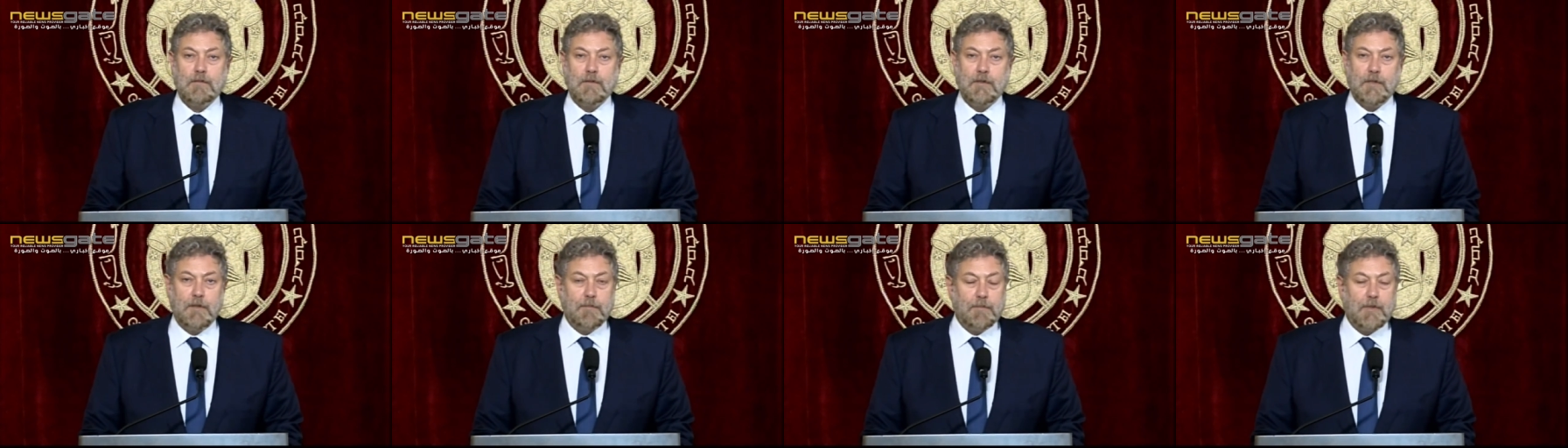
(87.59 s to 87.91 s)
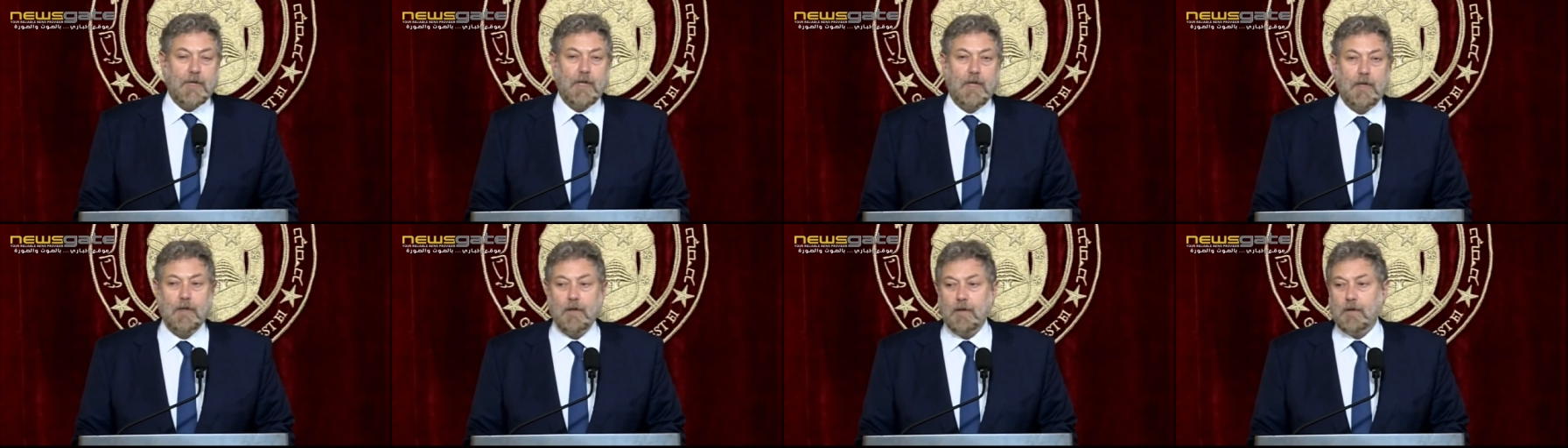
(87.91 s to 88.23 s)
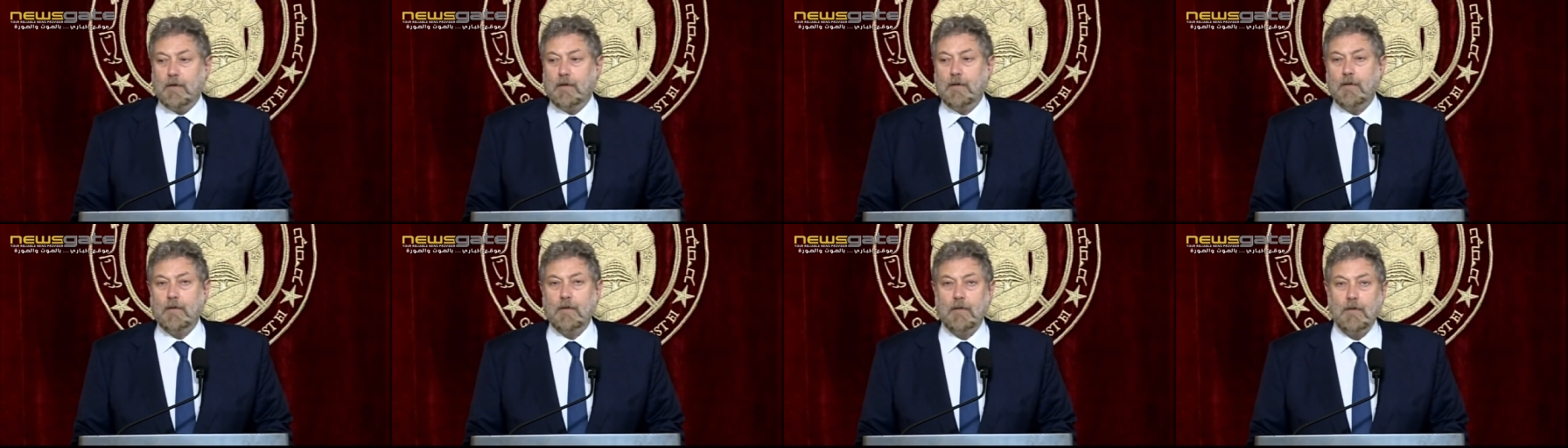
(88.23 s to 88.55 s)

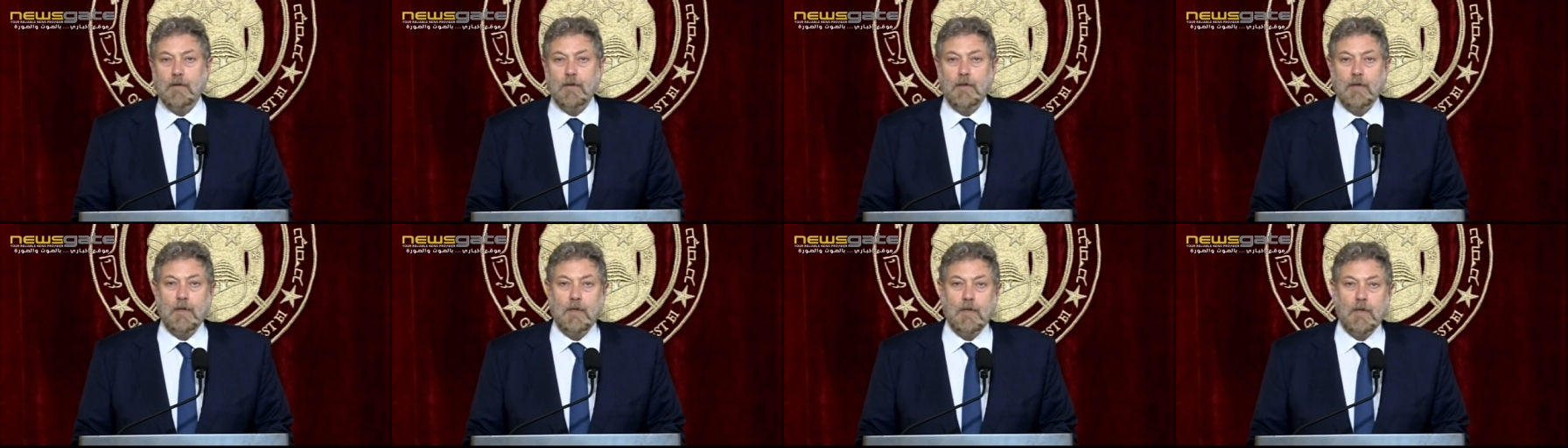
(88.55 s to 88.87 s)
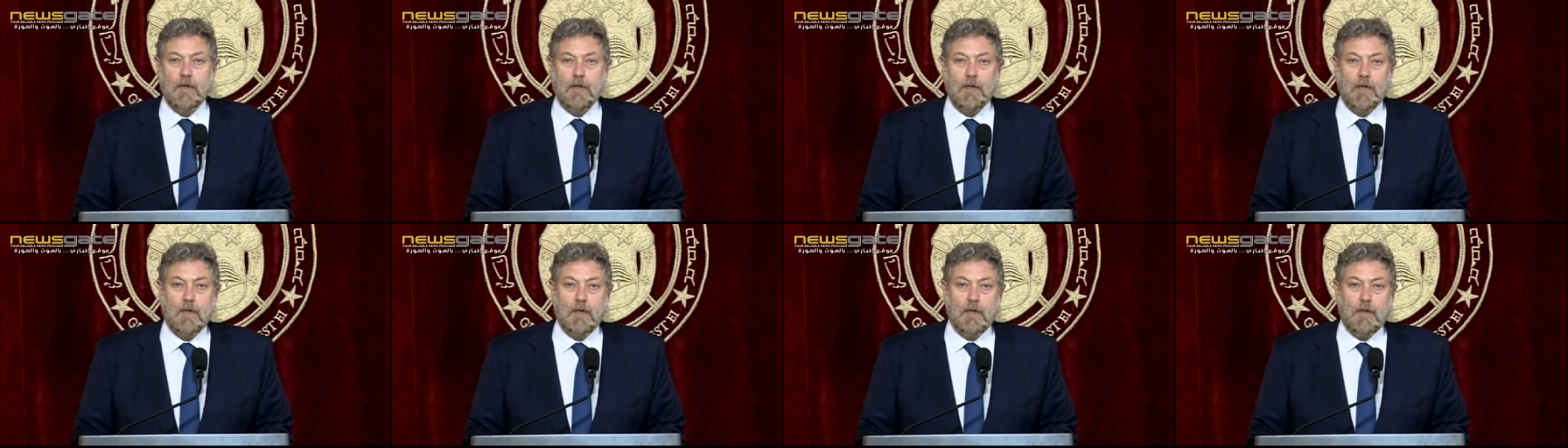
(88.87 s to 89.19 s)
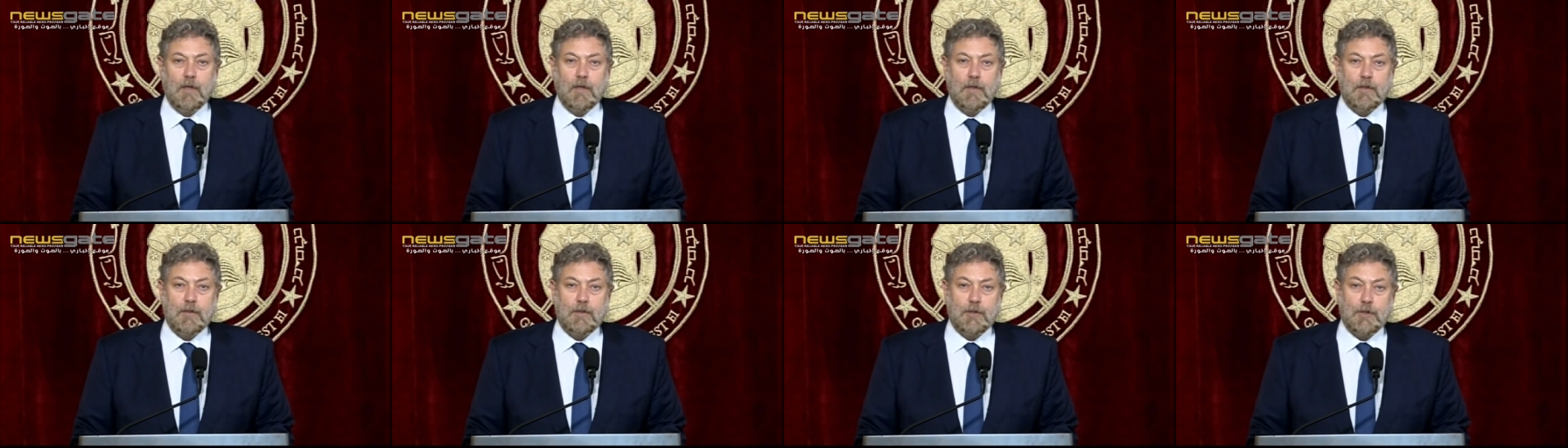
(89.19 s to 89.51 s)
يمكن
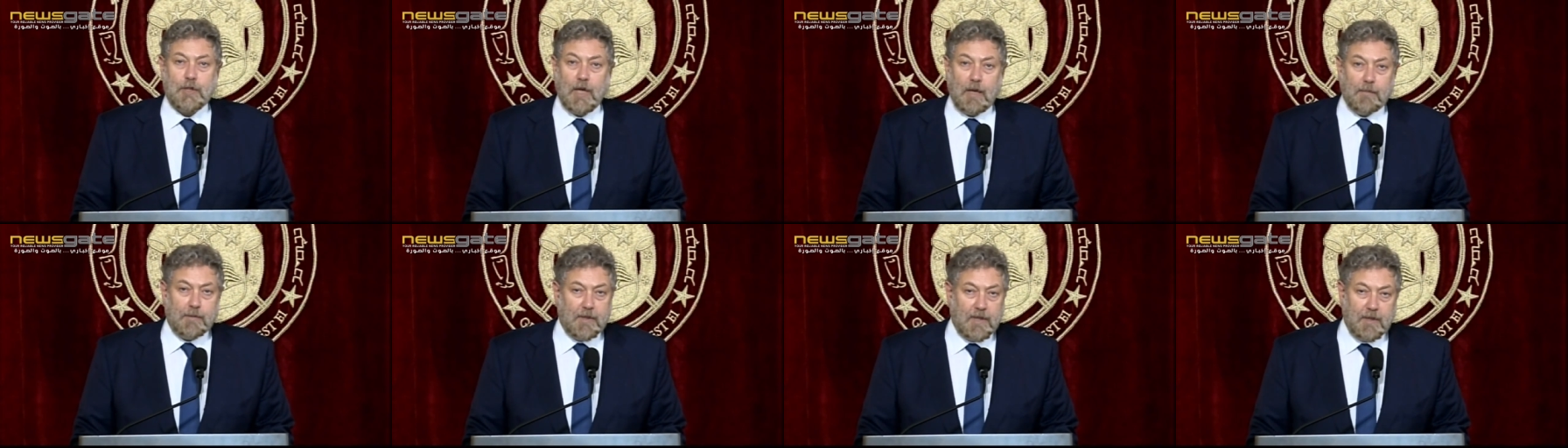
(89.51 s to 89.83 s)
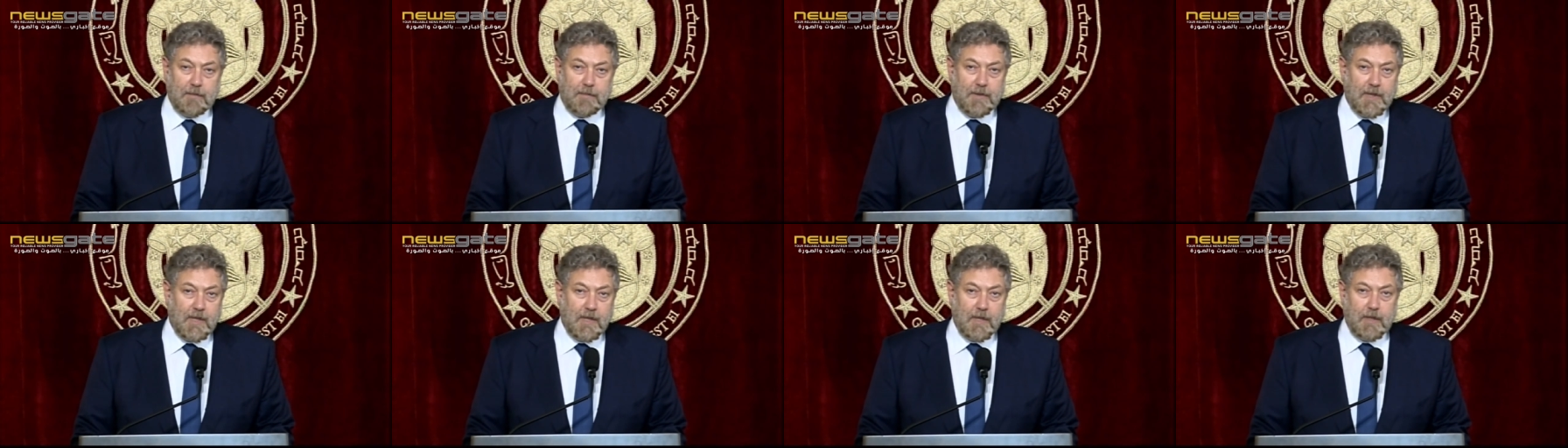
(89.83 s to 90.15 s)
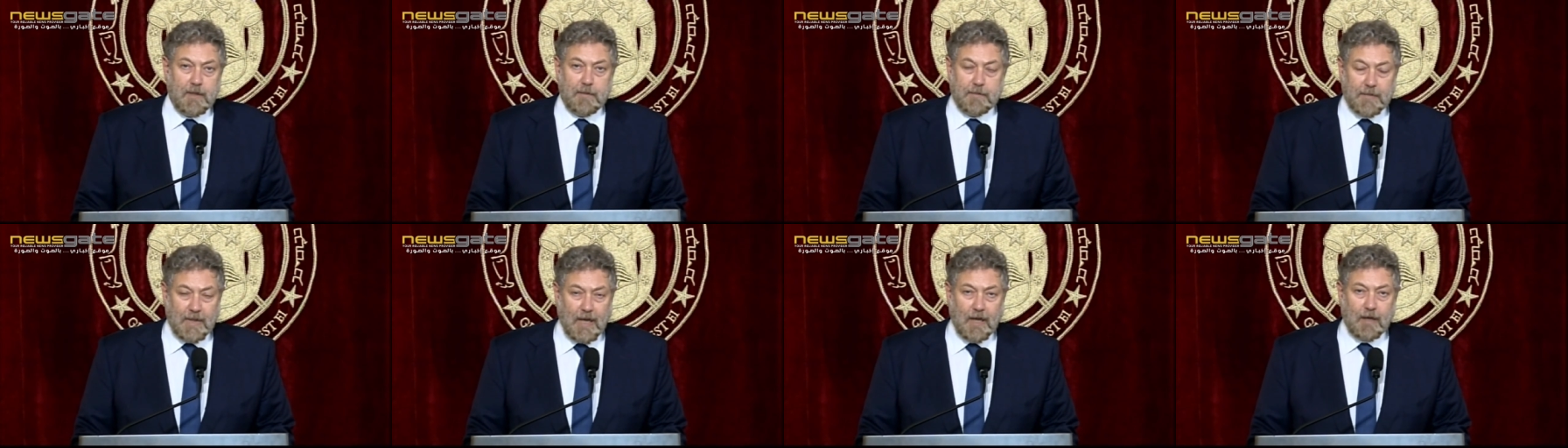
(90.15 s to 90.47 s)
الشعب اللبناني
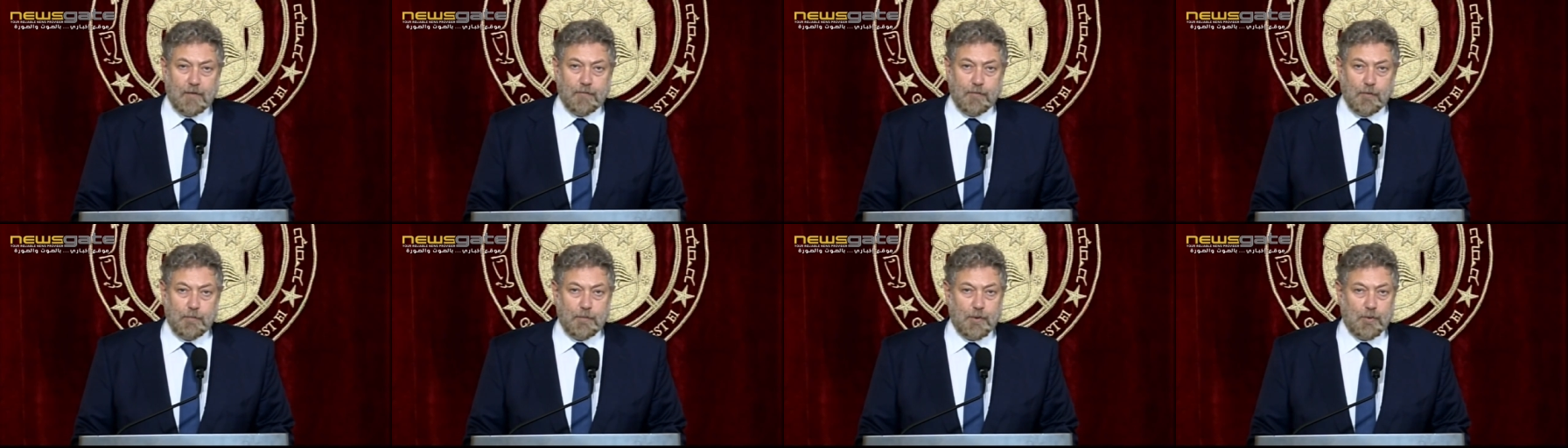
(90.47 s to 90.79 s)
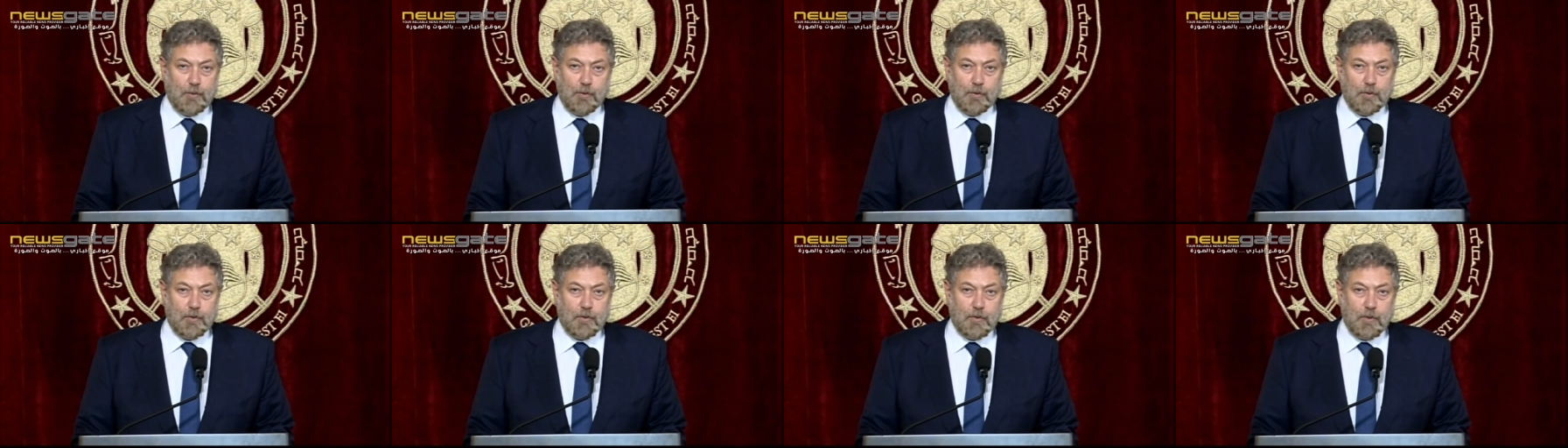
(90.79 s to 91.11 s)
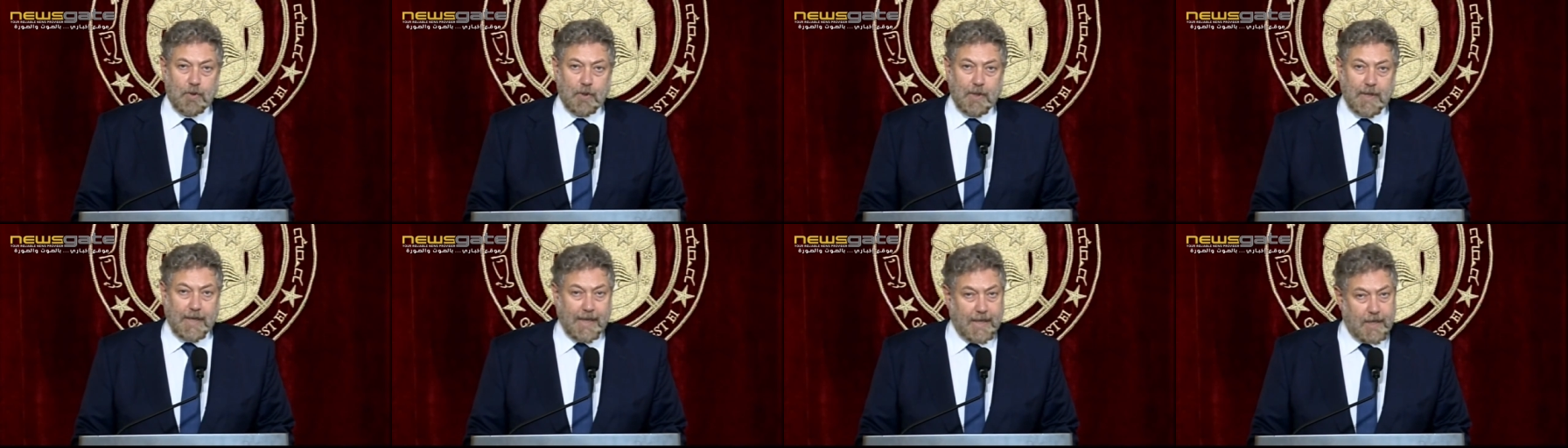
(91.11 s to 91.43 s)
اللي بنعرفه بيكون
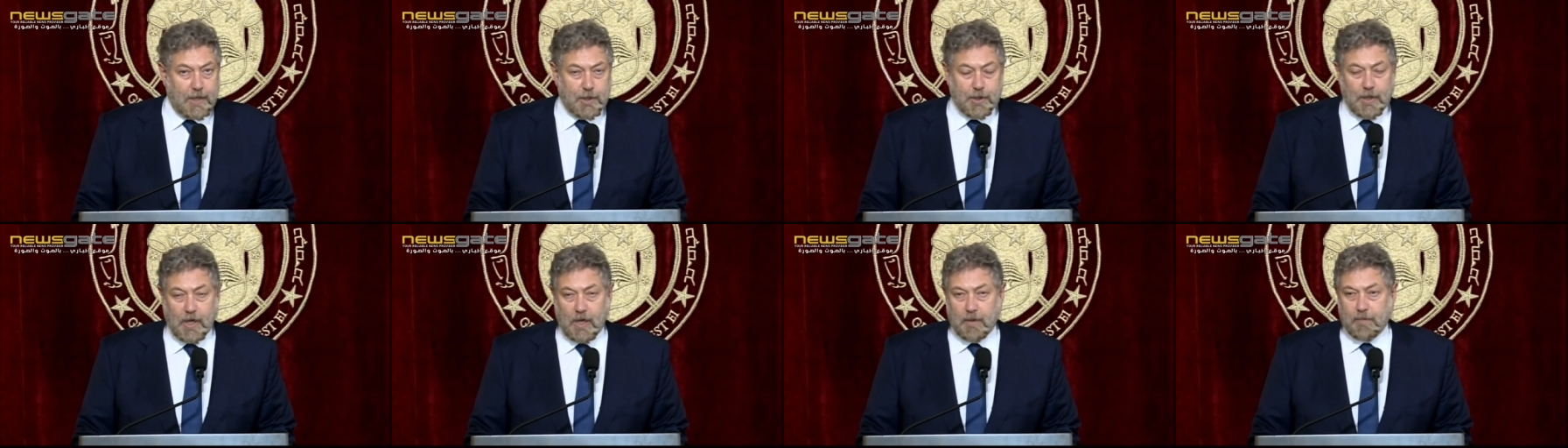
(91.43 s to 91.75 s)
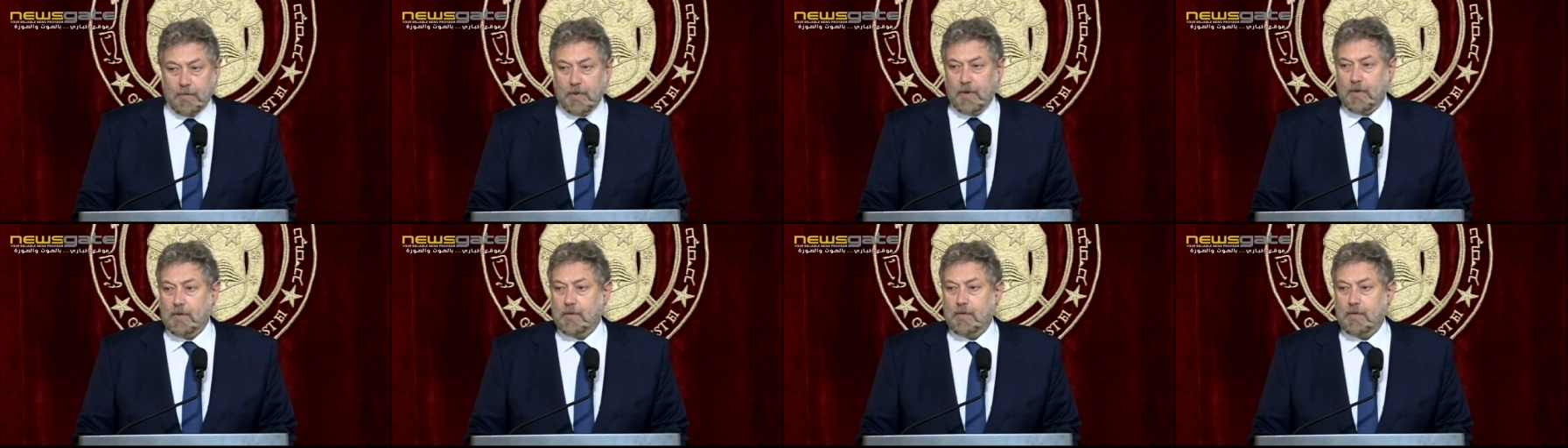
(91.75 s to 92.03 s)
غير شعب